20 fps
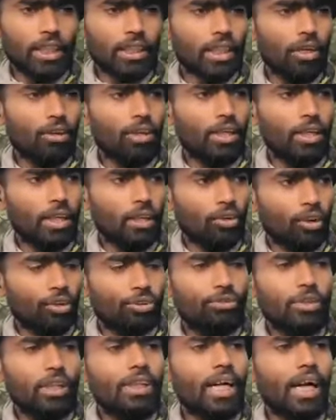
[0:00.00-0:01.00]
তাহলে
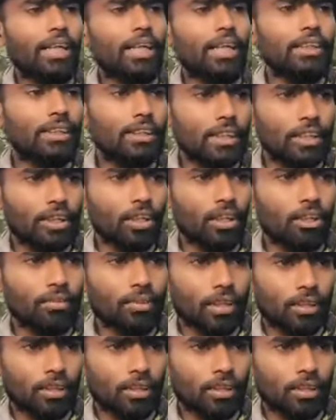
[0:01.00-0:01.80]
ওষুধের ধারে কাছে যেতে হবে না